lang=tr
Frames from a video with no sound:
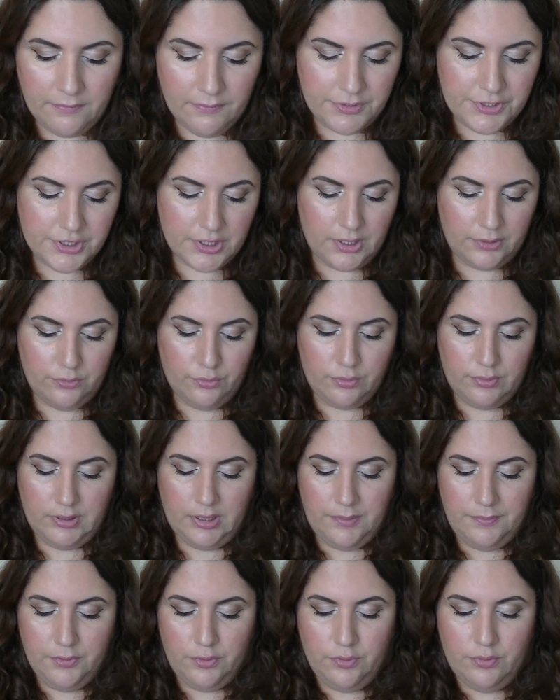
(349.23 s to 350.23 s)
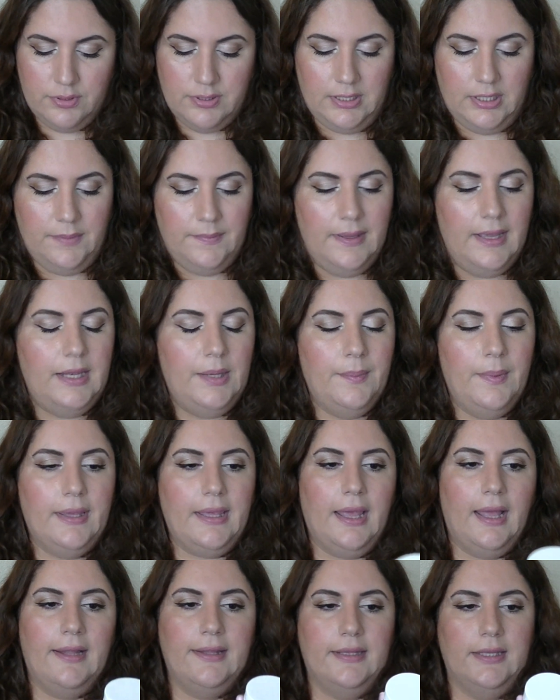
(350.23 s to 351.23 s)
Ve çıkan ürünlerimi göstereyim. Elime
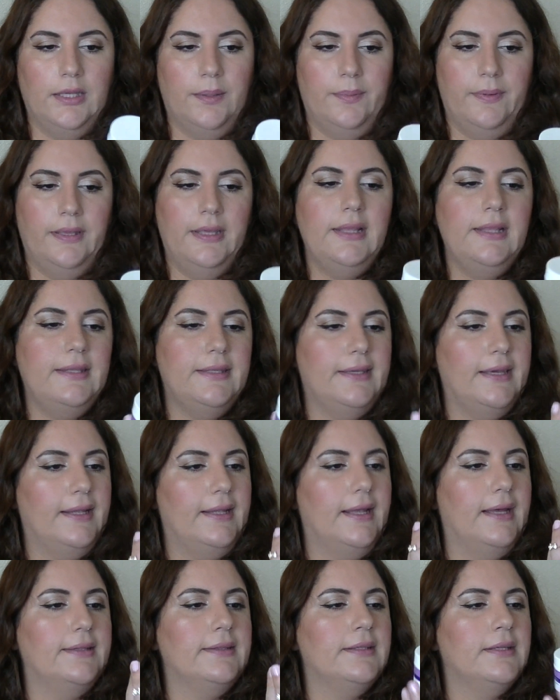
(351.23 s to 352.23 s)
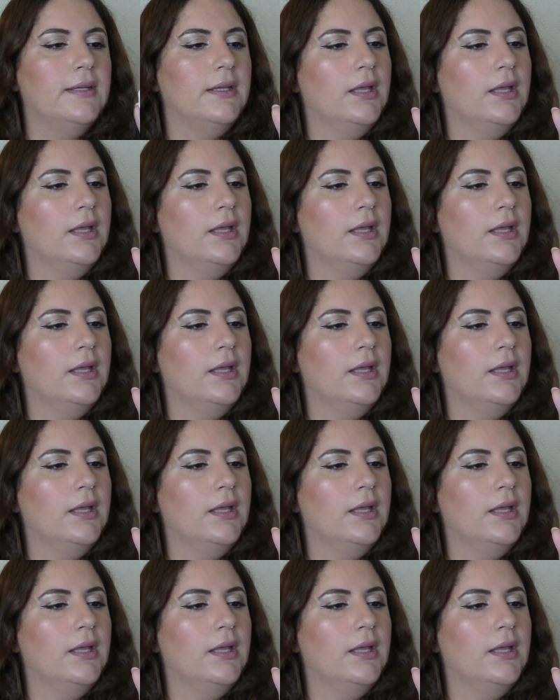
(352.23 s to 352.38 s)
geldiği gibi. İlk gelen